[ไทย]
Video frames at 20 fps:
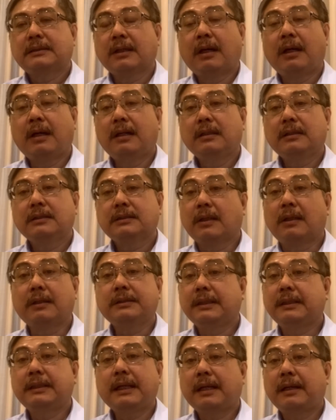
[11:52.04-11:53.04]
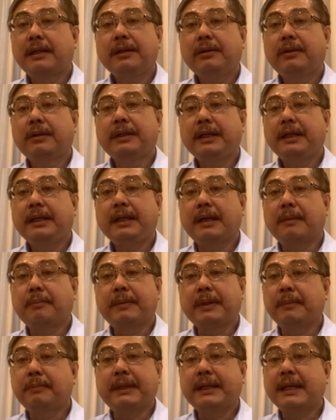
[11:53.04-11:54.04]
สองสองซีนาริโอนี้เนี่ย
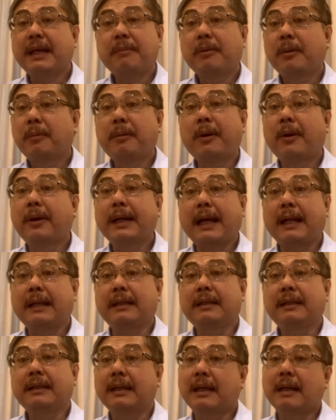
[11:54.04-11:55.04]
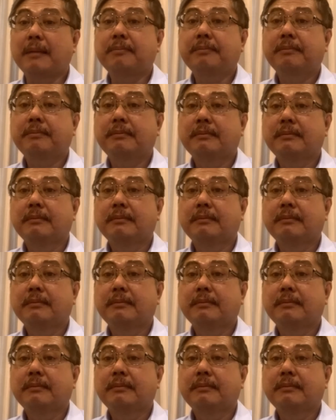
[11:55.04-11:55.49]
เป็นไปได้พอๆกันนะครับ